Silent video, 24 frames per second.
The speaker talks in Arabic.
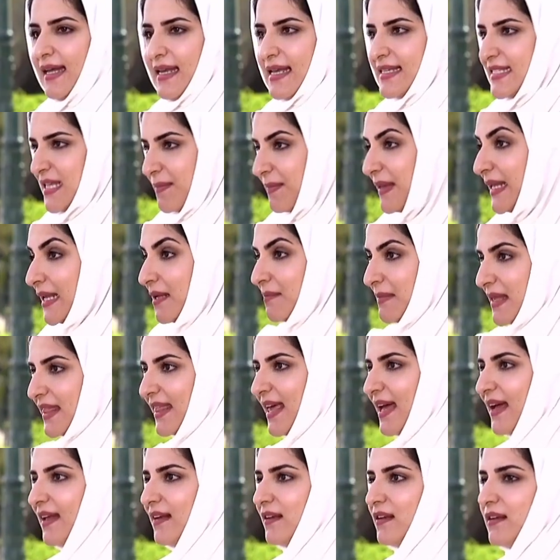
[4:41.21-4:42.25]
سبيل
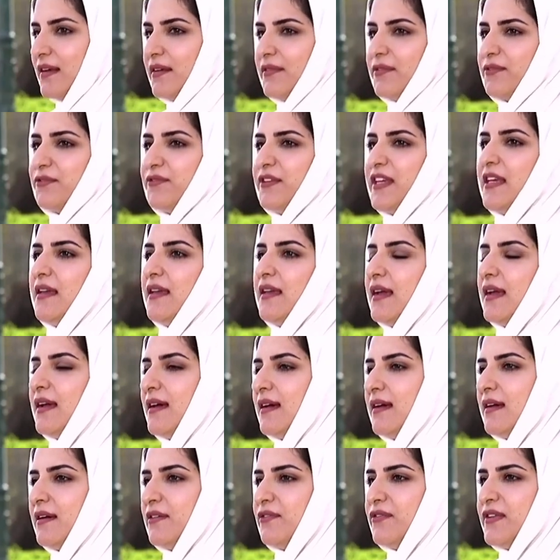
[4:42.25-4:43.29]
المثال في
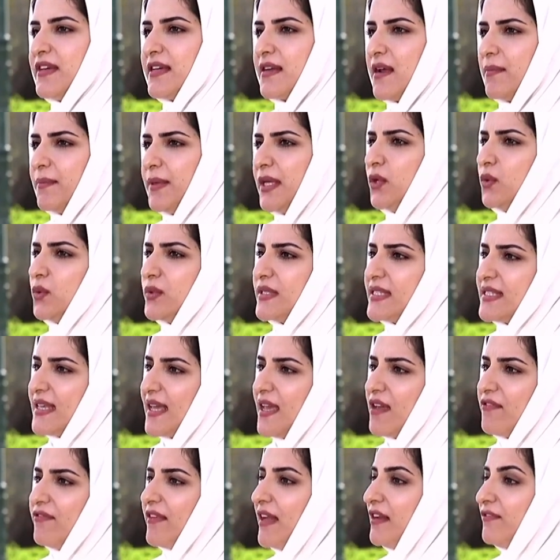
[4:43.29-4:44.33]
آه، في ربيع
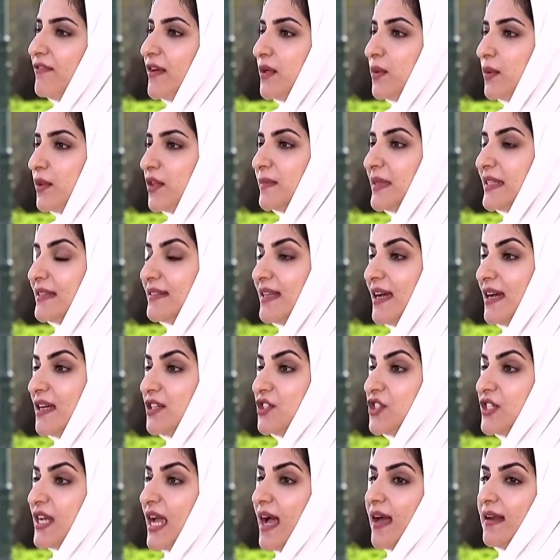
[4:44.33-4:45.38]
وصيف
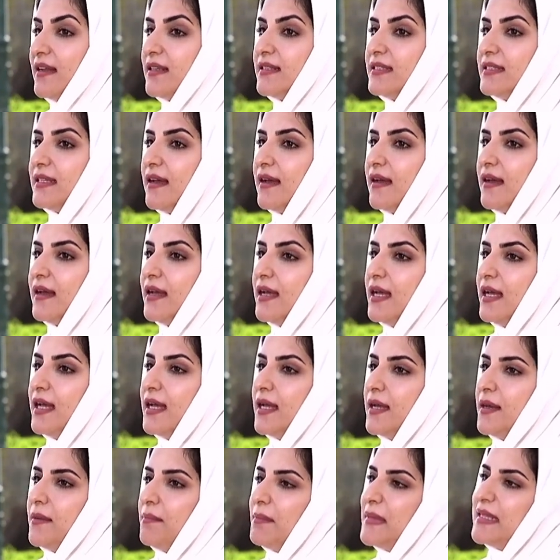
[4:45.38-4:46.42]
2018 كانت
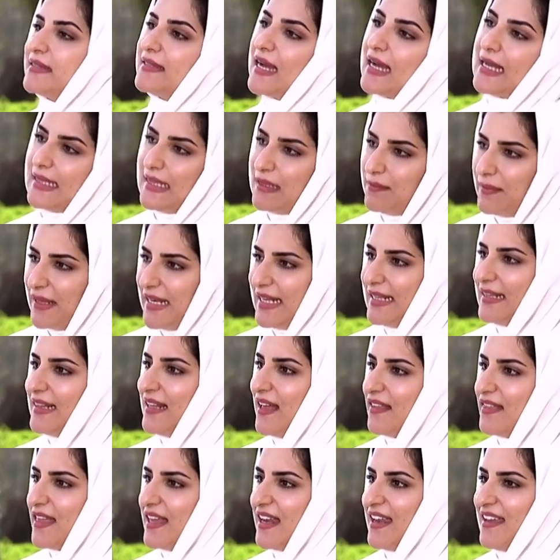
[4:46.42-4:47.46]
منطقة البريد
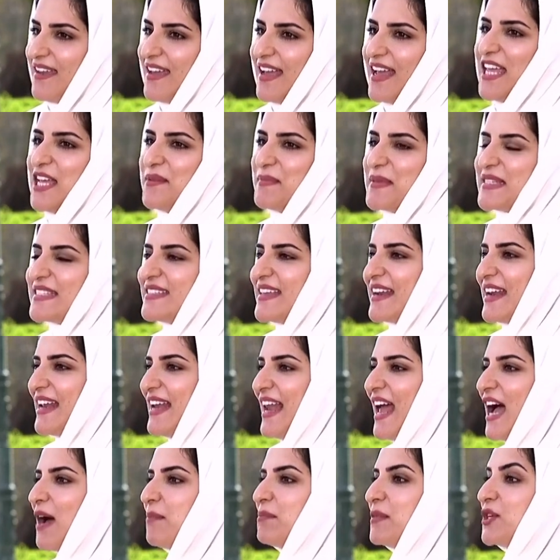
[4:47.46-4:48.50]
الأثرية هي مصدر
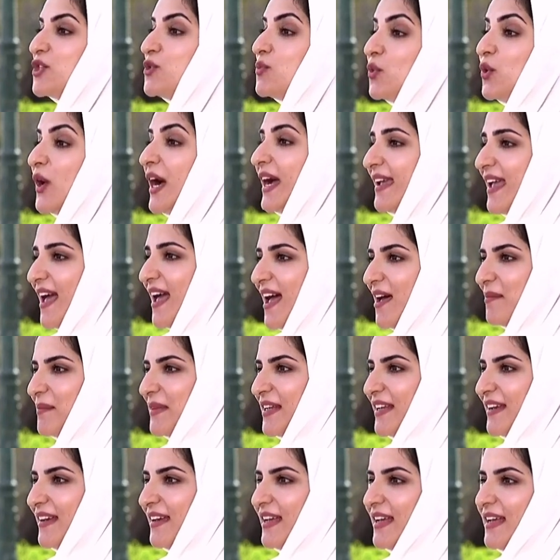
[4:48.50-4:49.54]
إلهام مجموعة
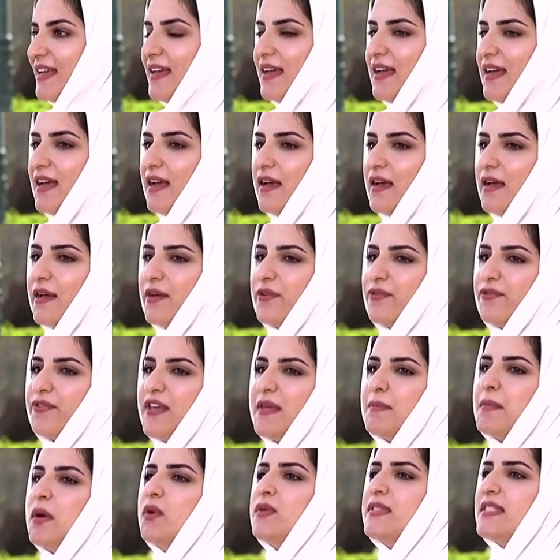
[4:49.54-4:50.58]
كاملة آه،
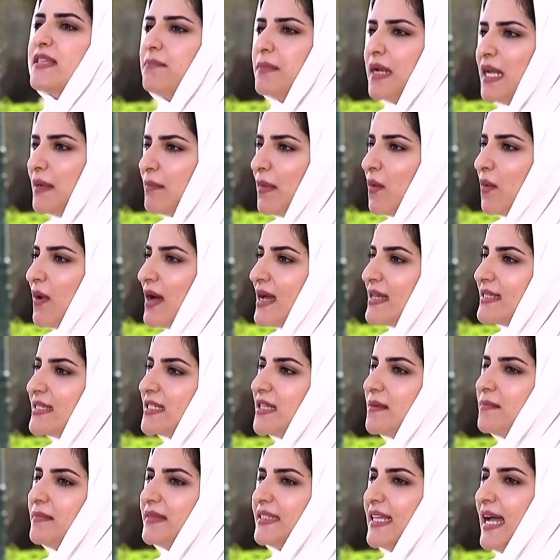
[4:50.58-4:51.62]
في موسم من
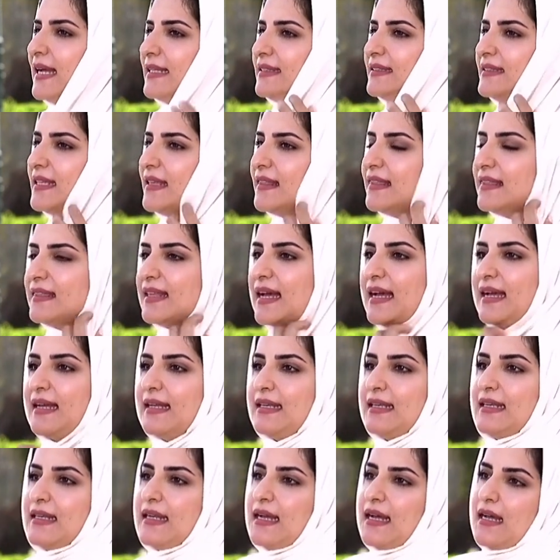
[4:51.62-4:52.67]
المواسم تحدثت
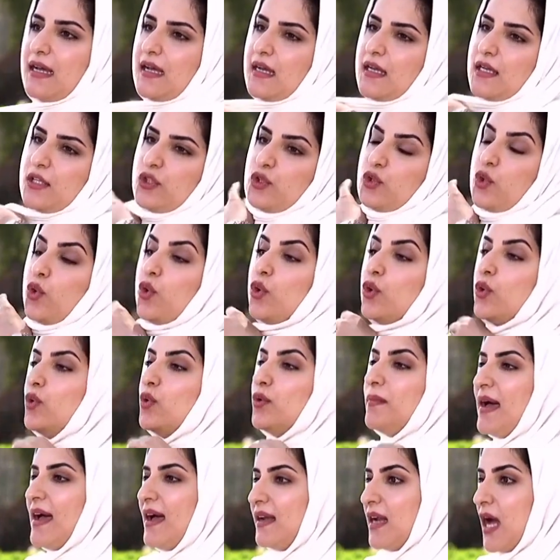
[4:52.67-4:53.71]
عن آه، دور
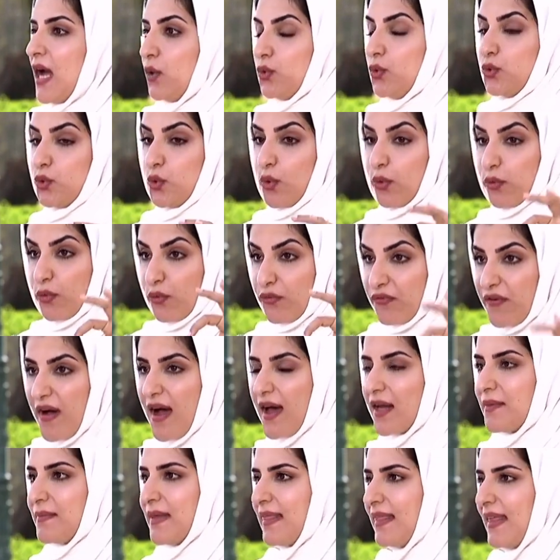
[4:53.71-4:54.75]
عمان أو دور
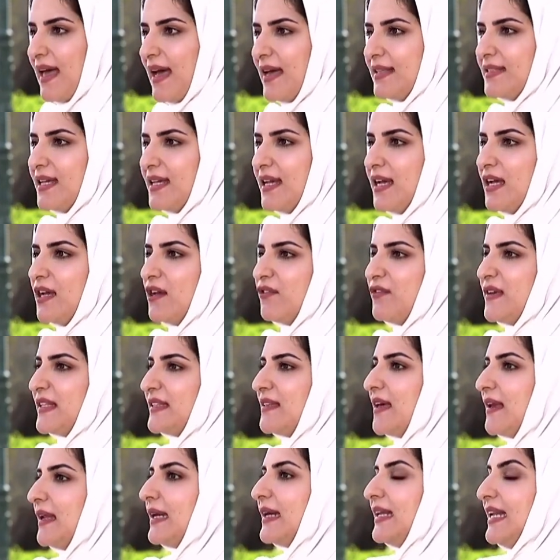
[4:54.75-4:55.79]
ظفار بالذات في
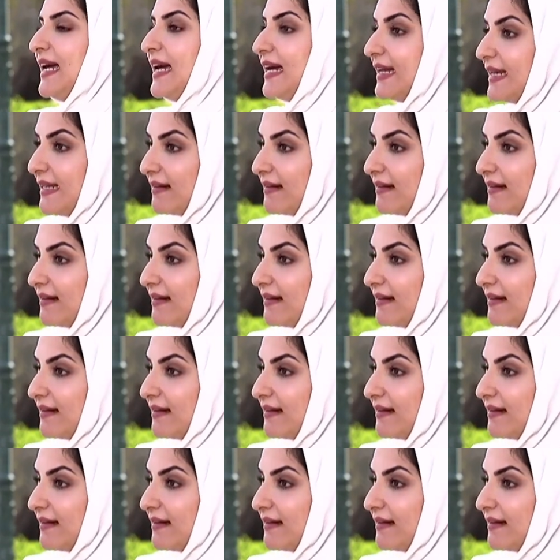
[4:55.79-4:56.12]
طريق الحرير